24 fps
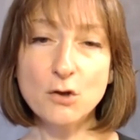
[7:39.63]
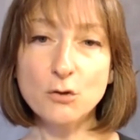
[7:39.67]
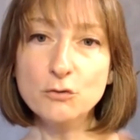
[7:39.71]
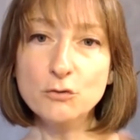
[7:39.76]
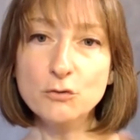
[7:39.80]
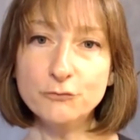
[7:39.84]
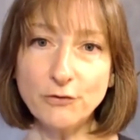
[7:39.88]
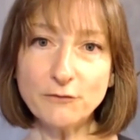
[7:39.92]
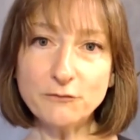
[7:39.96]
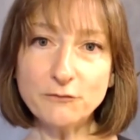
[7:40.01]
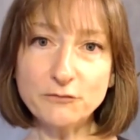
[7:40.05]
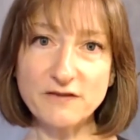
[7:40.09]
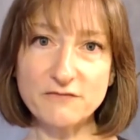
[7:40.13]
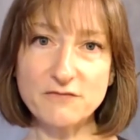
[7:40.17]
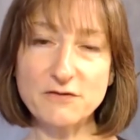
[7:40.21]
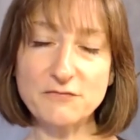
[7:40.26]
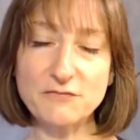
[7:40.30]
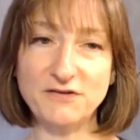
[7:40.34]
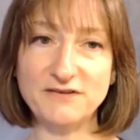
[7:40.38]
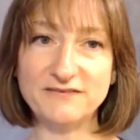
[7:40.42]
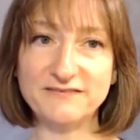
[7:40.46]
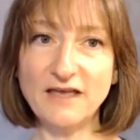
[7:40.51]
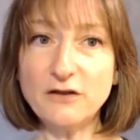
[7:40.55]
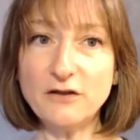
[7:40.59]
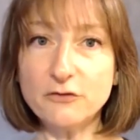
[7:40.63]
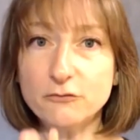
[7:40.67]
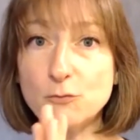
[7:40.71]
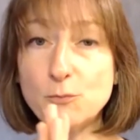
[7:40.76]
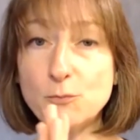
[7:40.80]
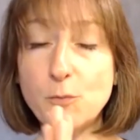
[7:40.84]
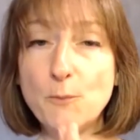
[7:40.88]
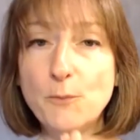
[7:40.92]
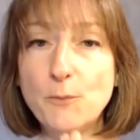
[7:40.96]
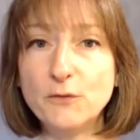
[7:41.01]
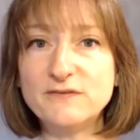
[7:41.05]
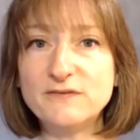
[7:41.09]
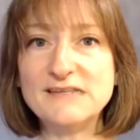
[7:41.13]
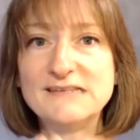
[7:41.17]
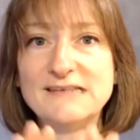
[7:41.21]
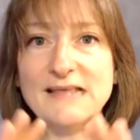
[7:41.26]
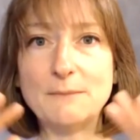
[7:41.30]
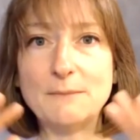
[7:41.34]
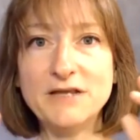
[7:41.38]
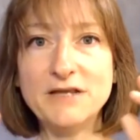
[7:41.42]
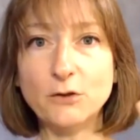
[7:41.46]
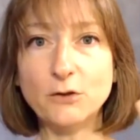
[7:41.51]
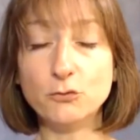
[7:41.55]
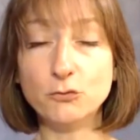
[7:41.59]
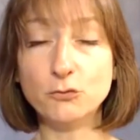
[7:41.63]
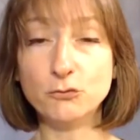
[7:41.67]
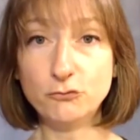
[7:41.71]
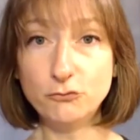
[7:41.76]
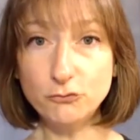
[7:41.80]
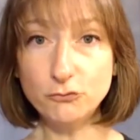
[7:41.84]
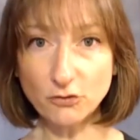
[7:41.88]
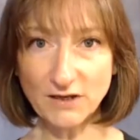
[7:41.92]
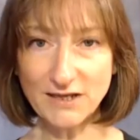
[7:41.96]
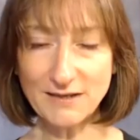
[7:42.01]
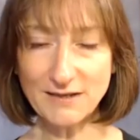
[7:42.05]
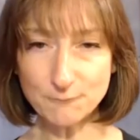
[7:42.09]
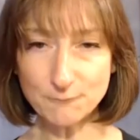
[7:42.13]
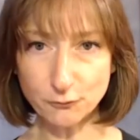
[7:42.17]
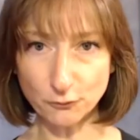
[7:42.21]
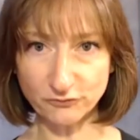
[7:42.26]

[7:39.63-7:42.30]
Une fois que vous avez fait ça, je vous propose d'établir une durée